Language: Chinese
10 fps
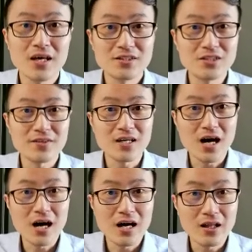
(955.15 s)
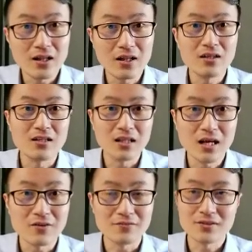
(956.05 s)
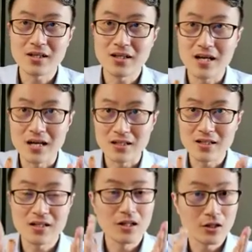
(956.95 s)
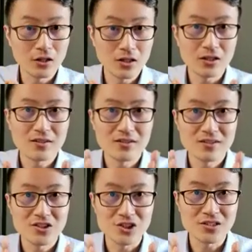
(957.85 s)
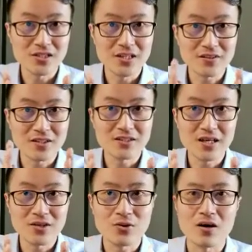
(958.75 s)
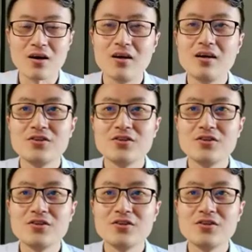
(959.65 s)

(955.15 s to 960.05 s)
这地方的 I'll 和 Love，它两个 o 舌侧音搁在一块儿，